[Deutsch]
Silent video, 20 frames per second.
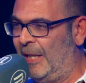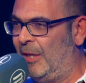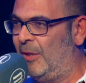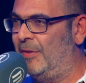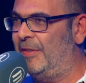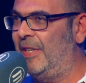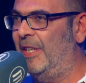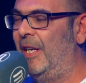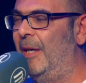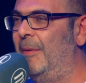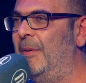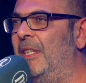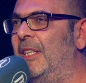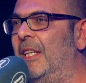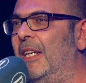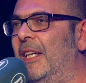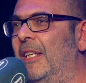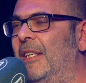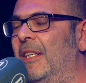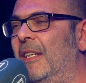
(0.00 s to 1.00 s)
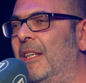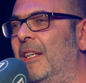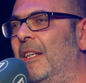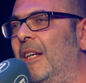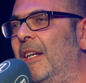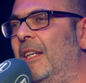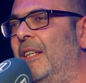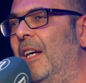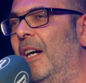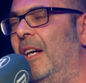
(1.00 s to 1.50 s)
Und dann habe ich
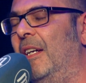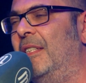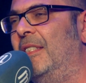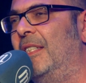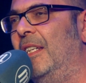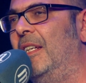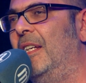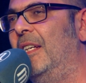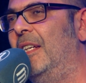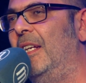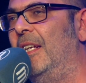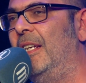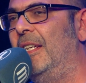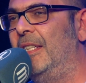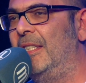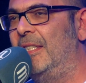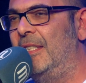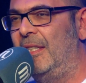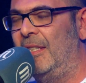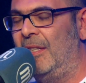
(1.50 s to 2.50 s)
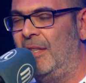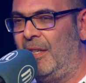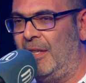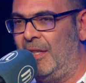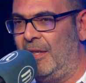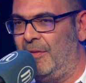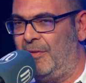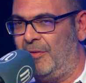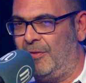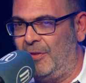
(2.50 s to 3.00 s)
eine, eine Anzeige gelesen
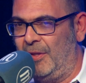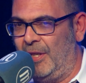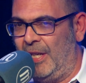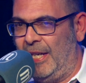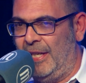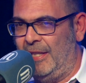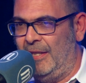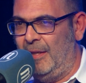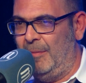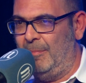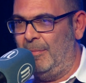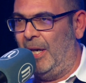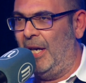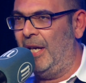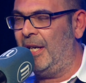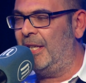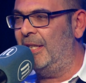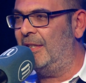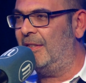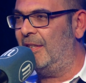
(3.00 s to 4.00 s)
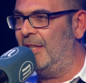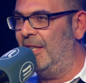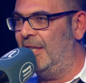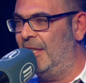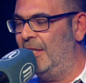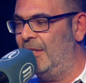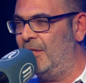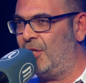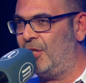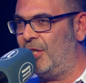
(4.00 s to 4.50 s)
äh, für eine
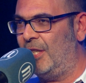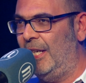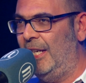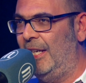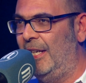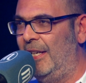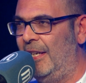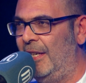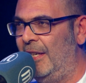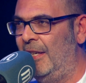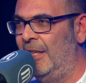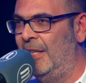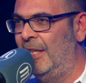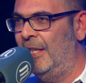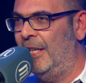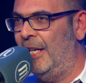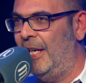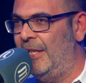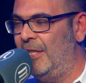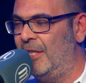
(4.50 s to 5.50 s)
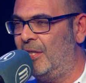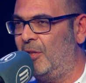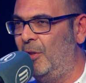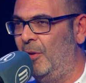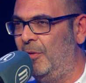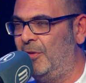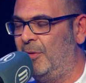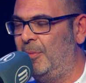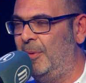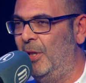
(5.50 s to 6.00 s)
Marketingstelle eines
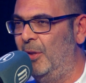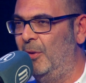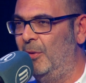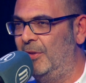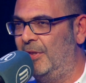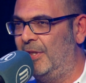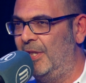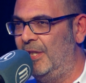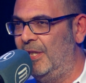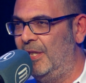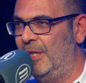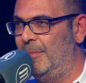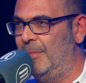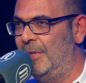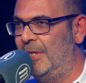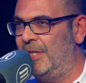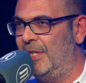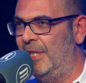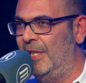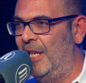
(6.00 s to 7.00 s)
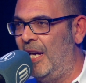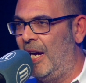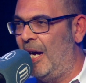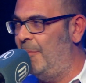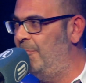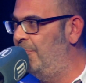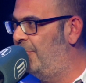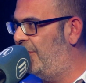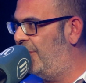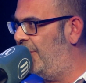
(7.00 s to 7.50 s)
Softwareunternehmens in
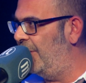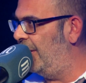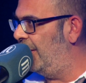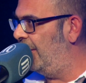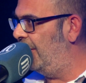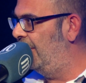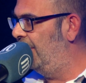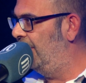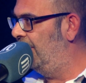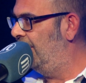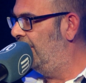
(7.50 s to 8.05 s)
Ampfing.